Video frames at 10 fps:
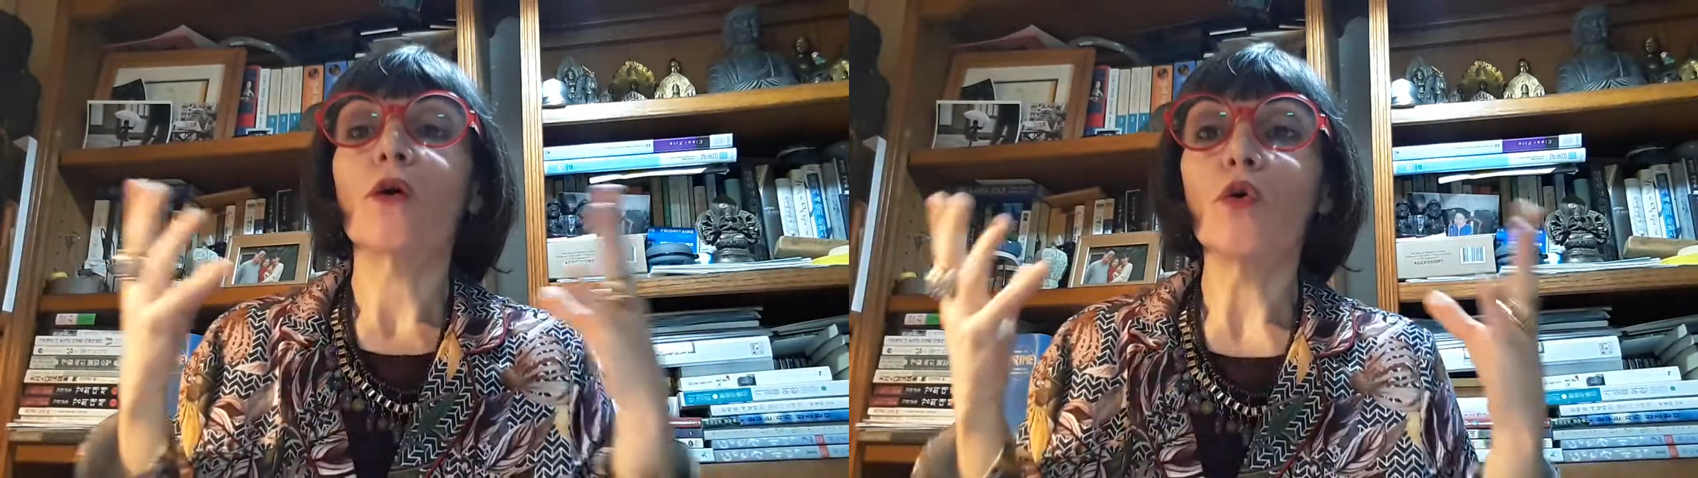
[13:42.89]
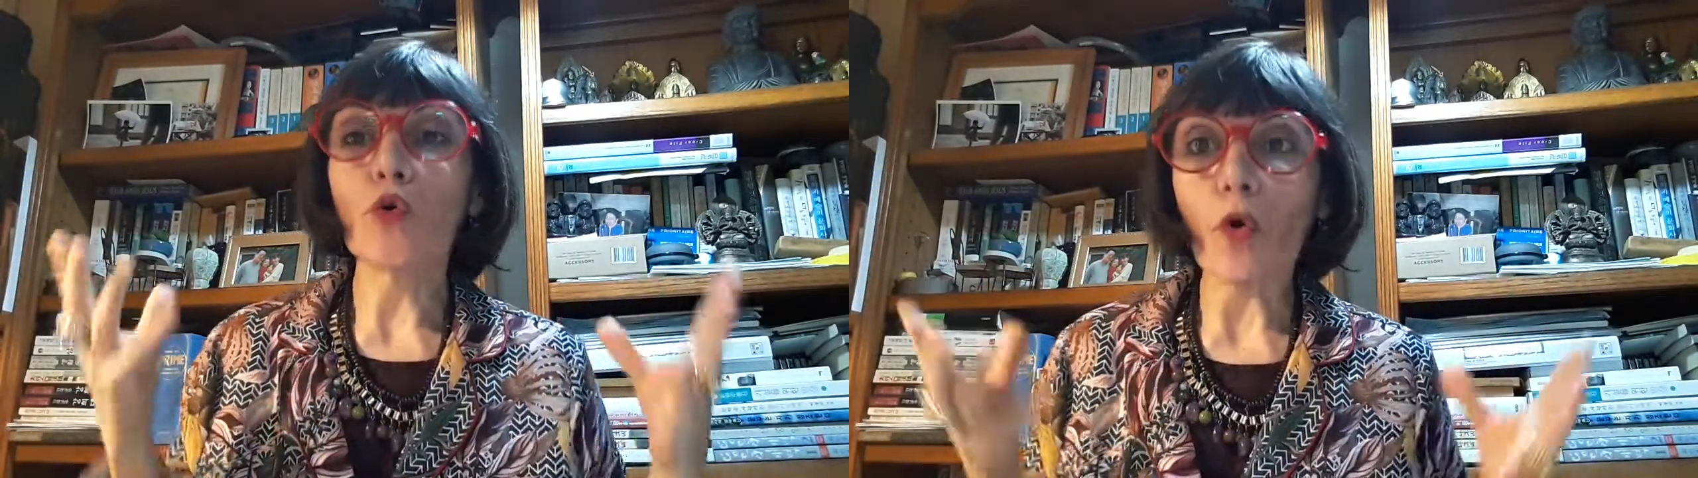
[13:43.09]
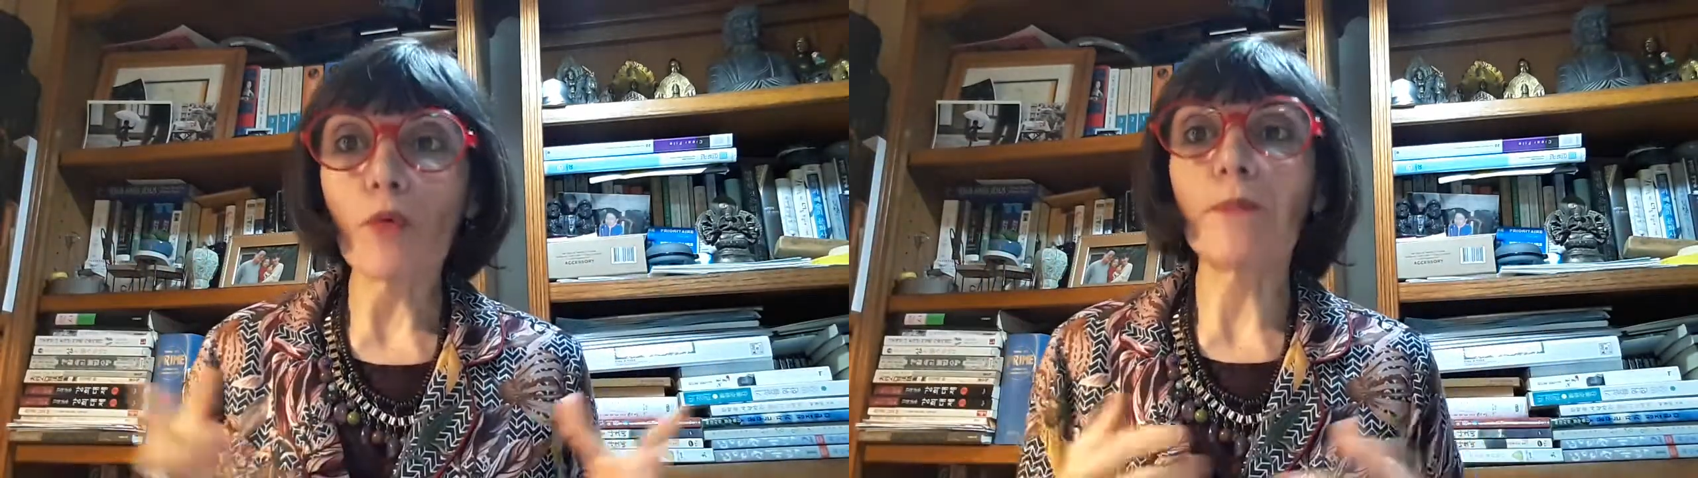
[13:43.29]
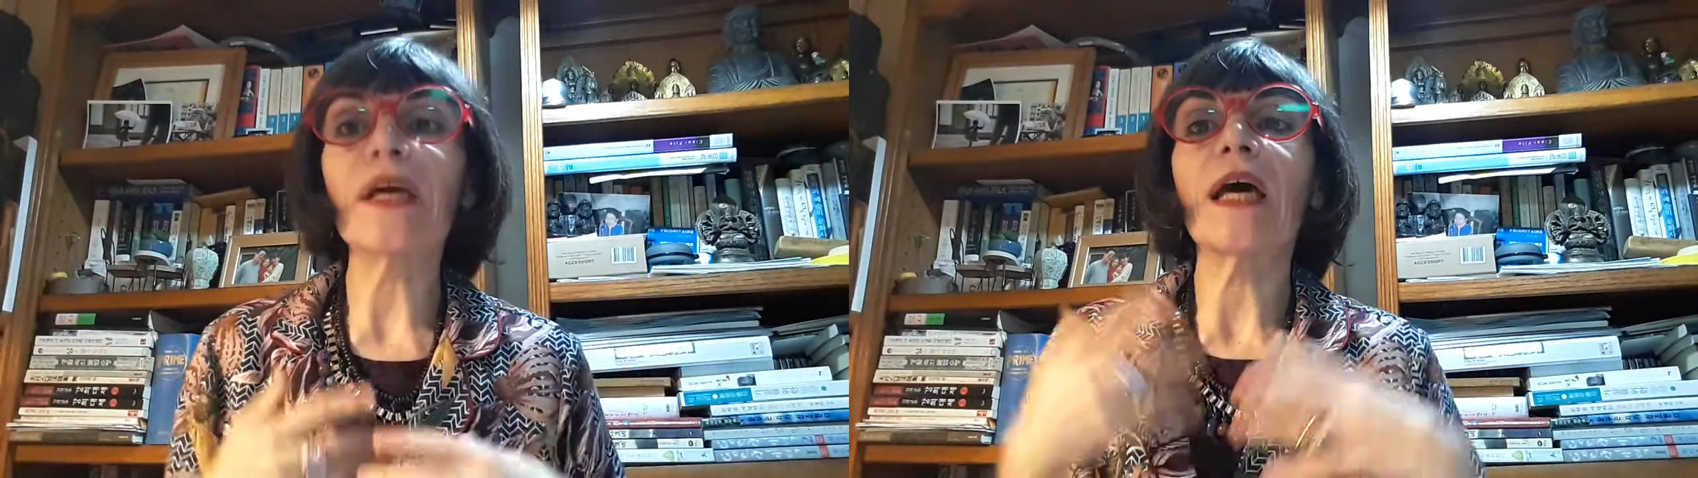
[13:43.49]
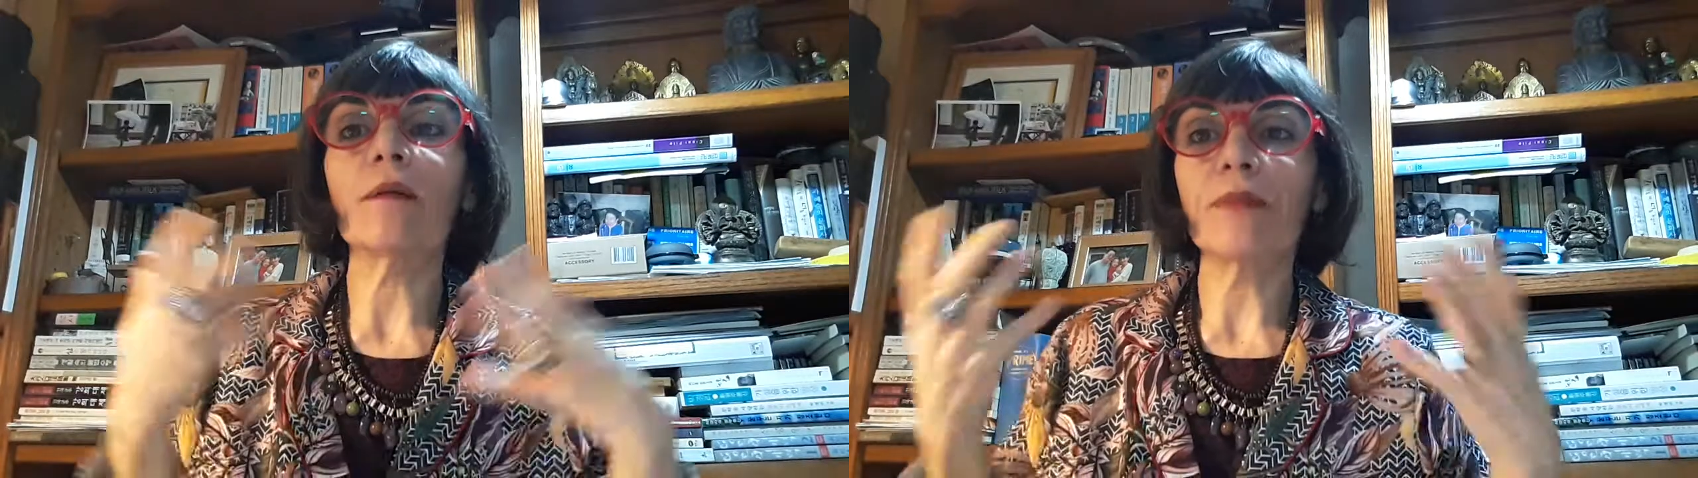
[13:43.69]

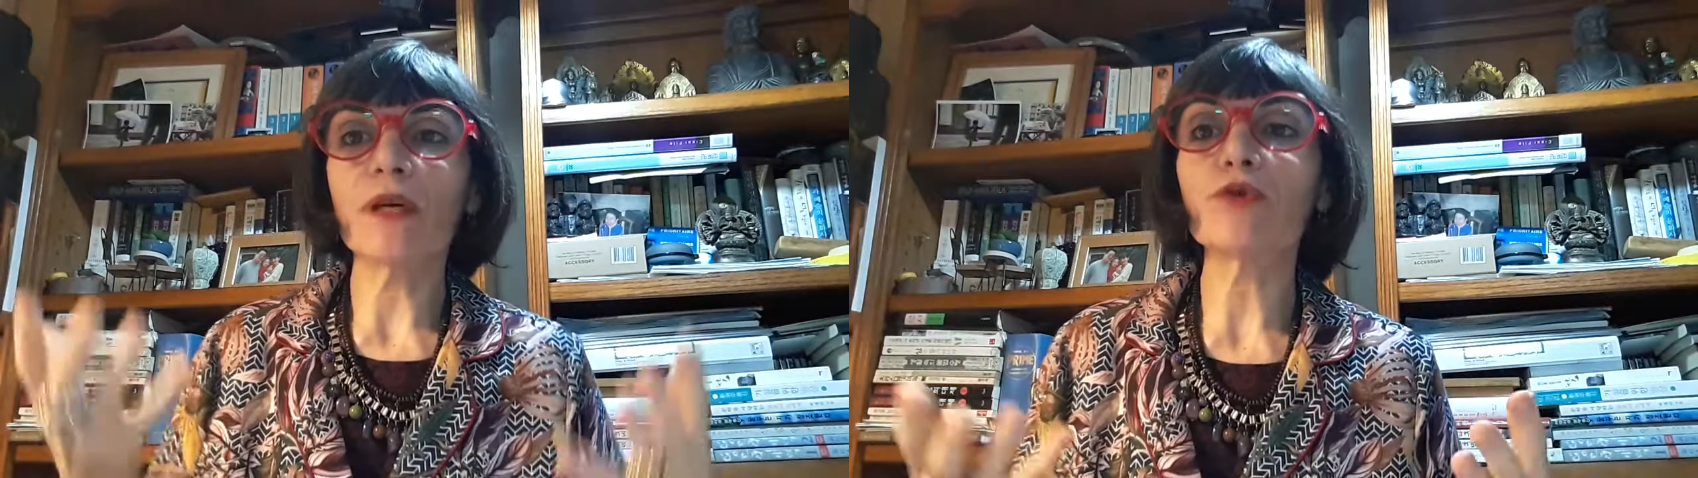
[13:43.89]
européen, mais